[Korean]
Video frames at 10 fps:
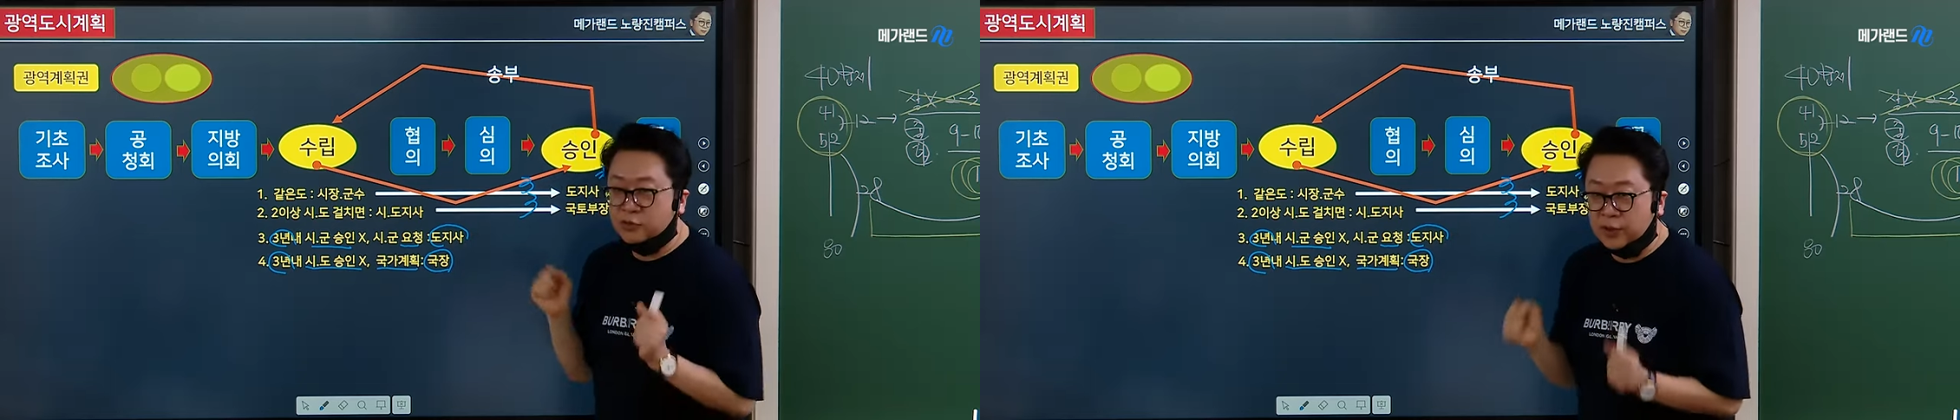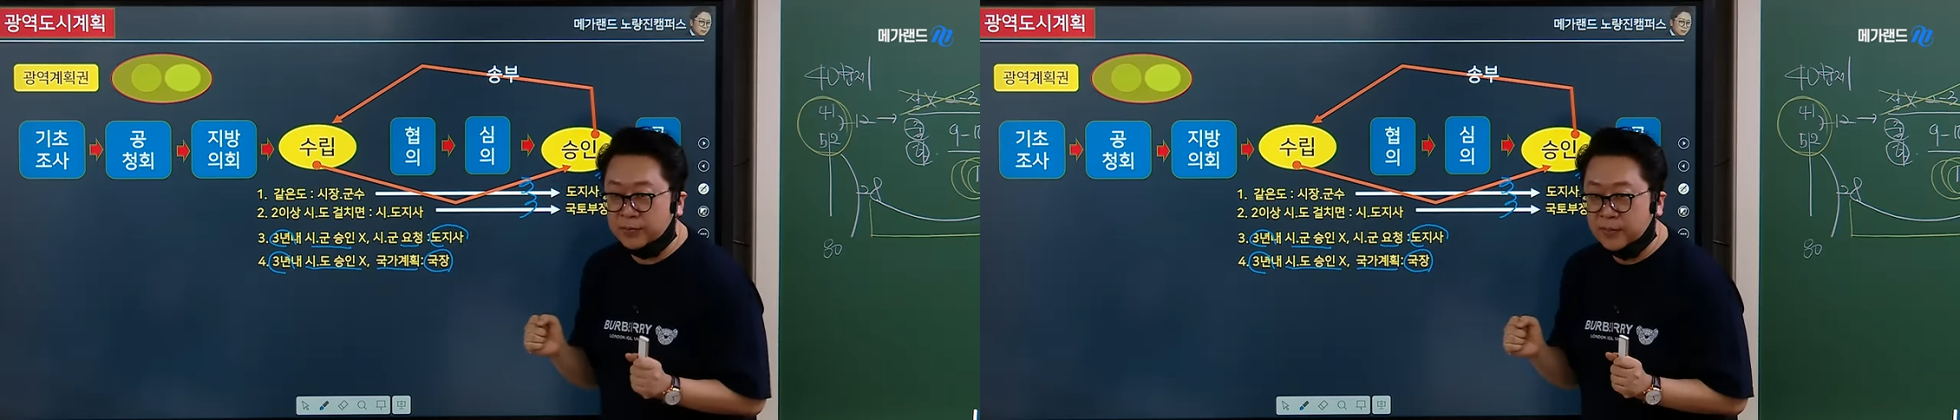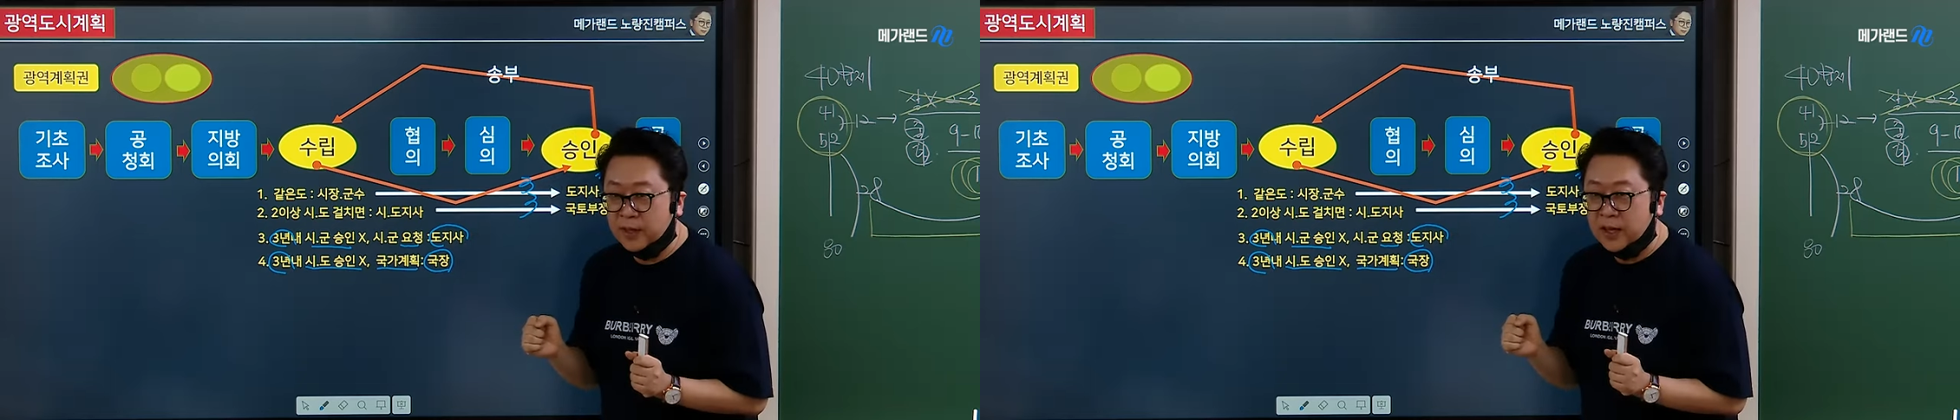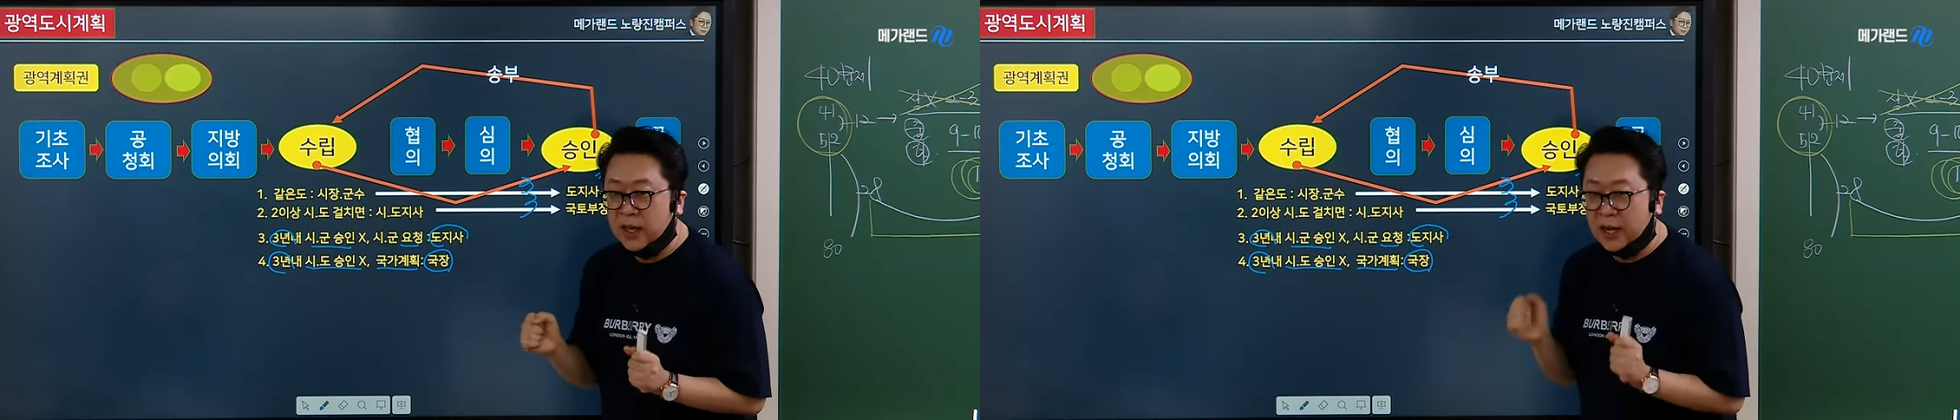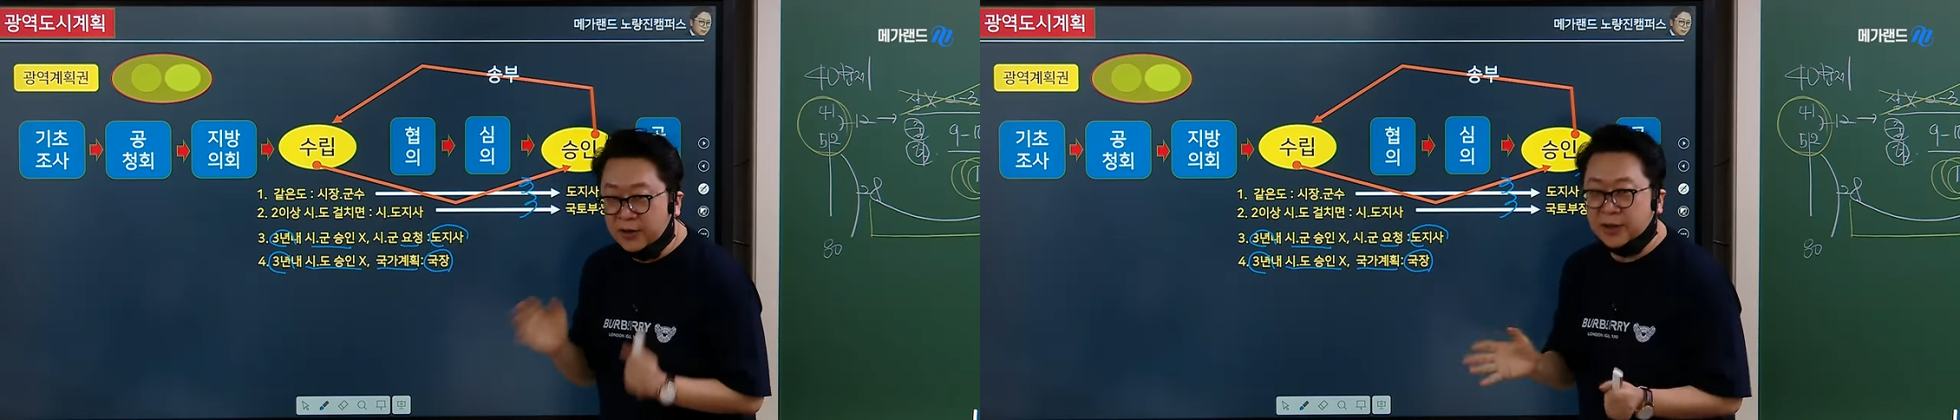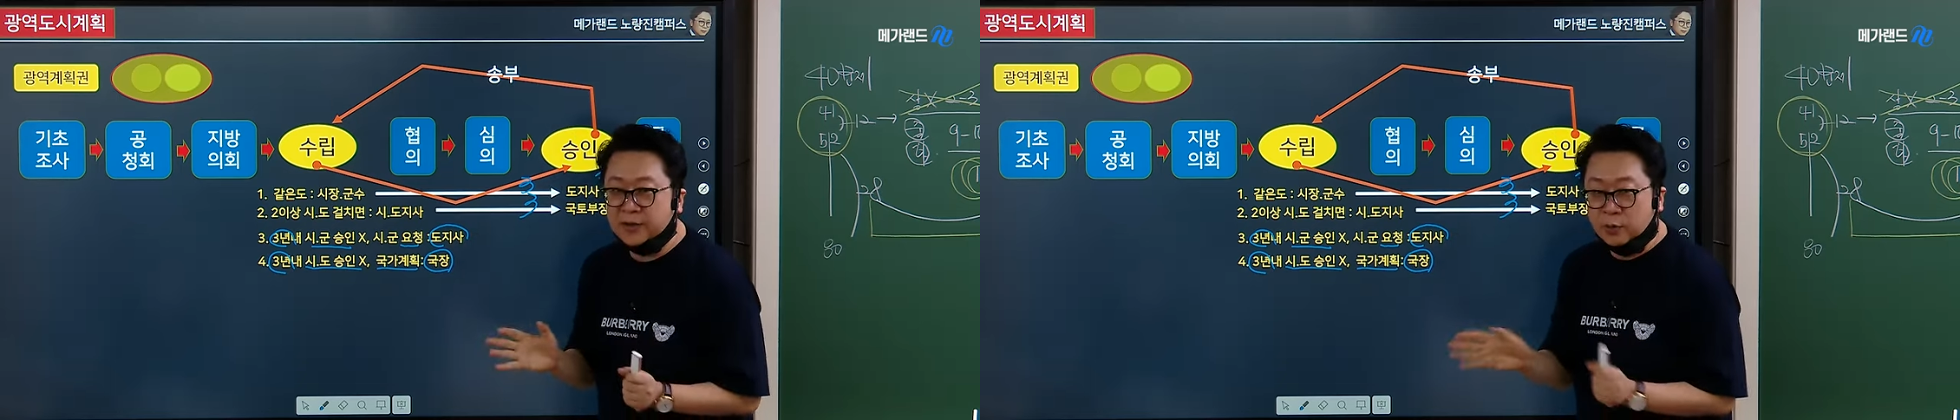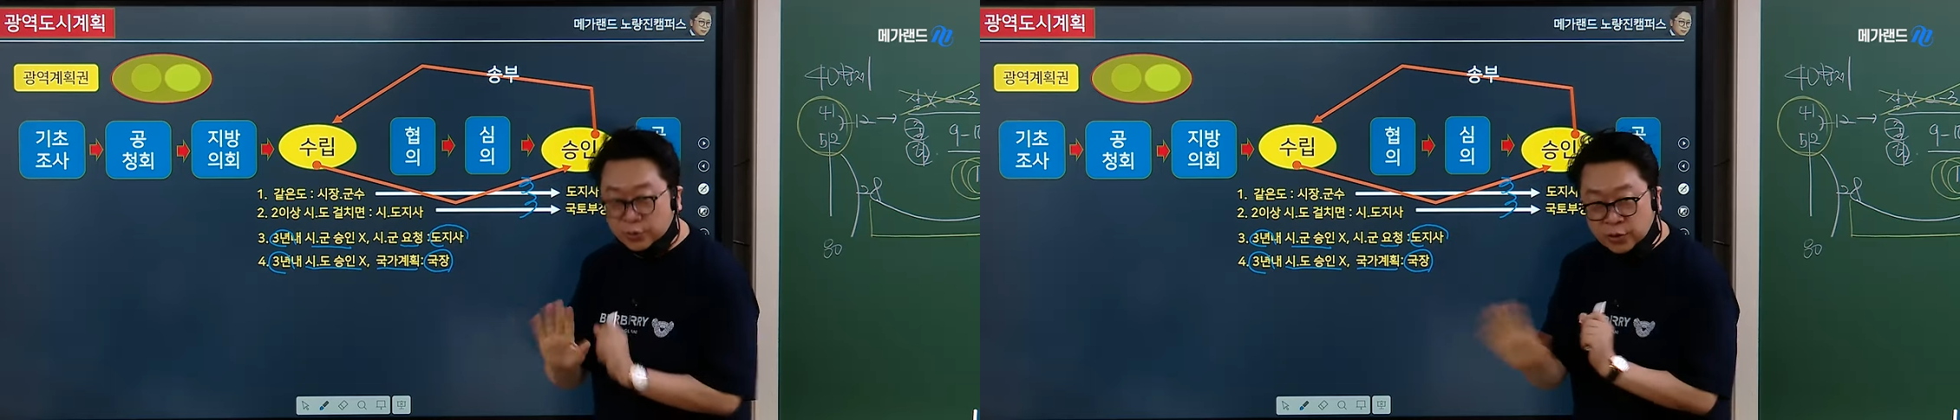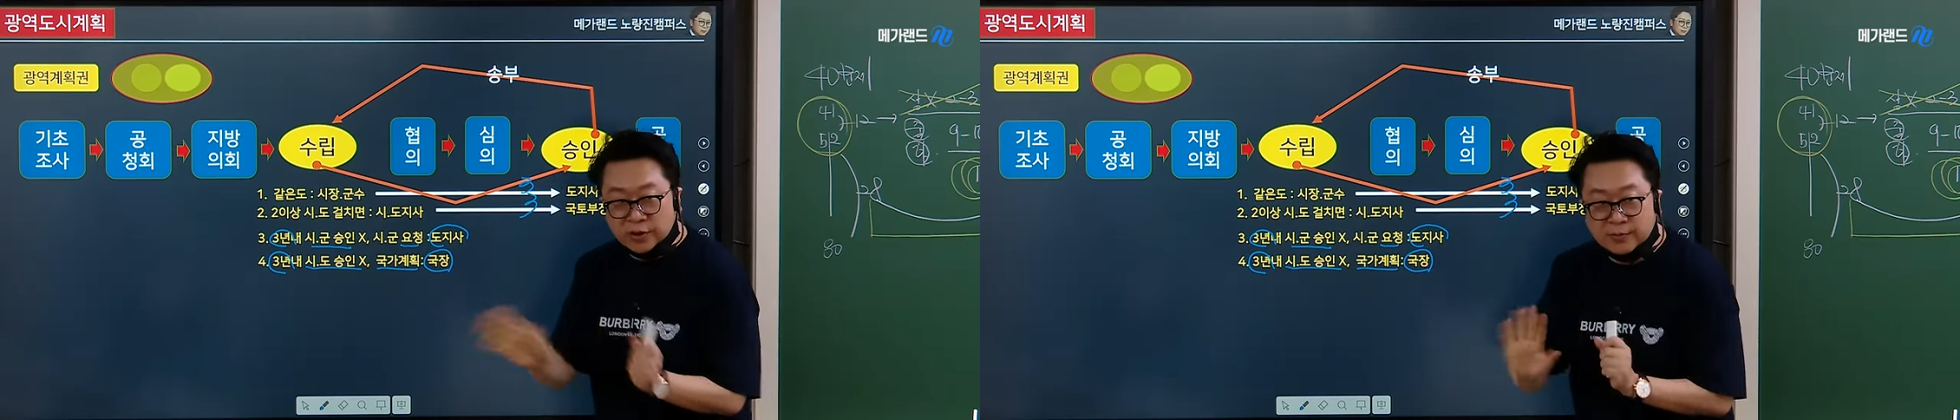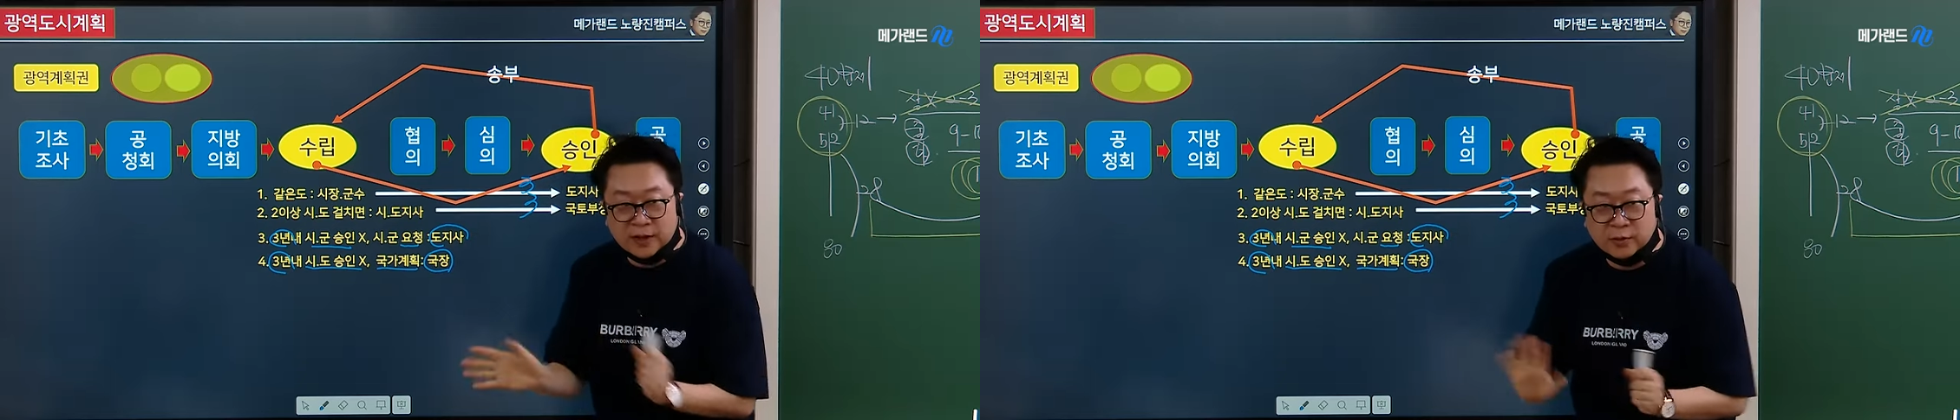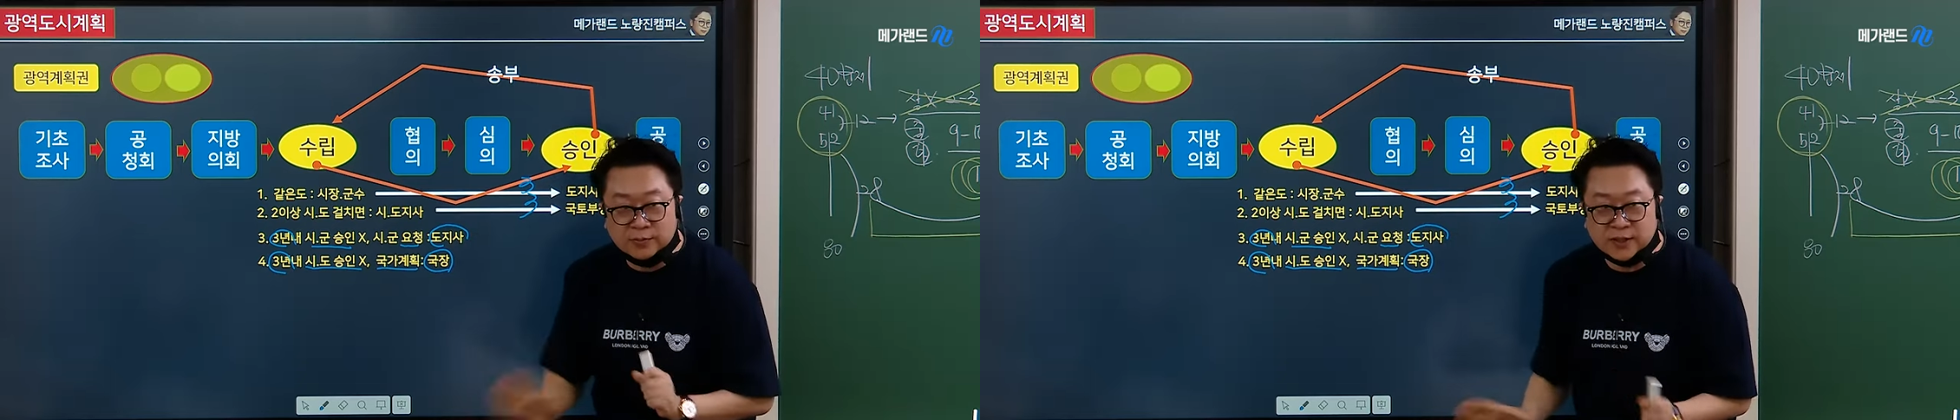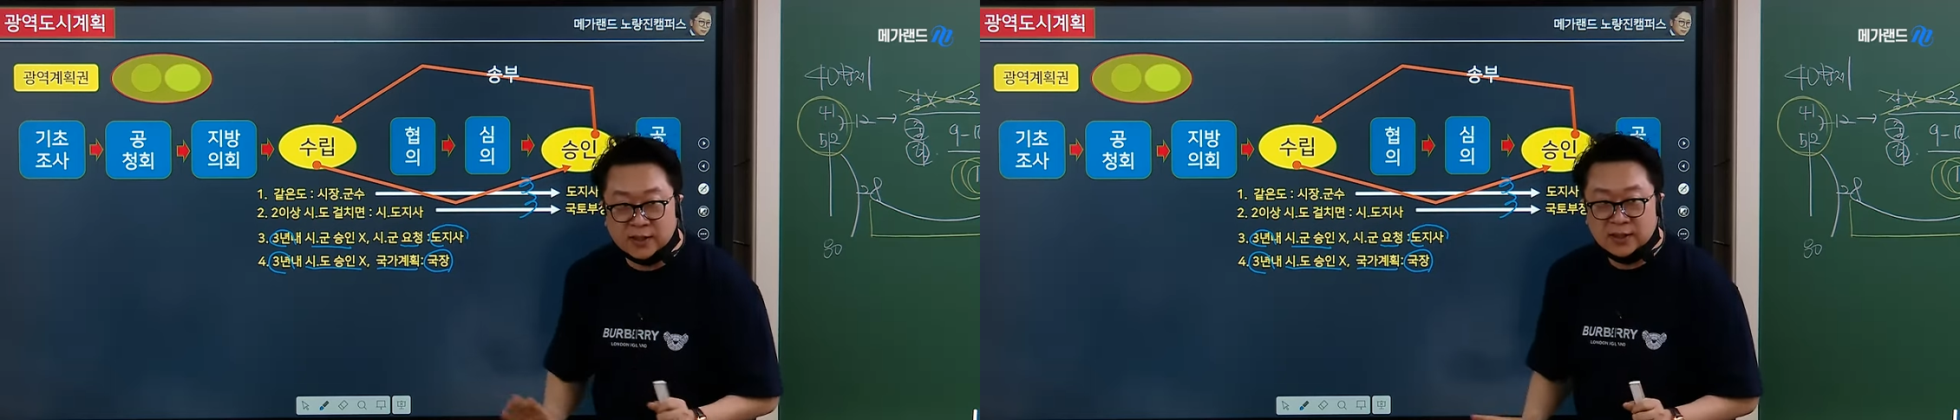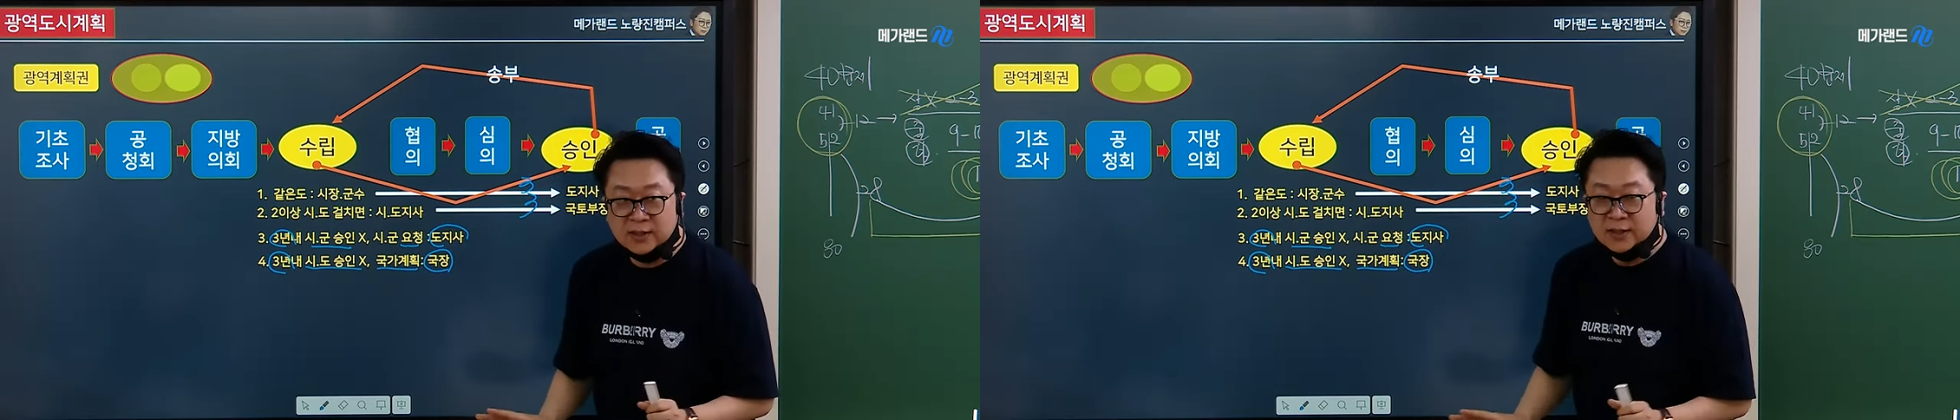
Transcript: 수립, 하유한다. 요청이란 말이 없잖아.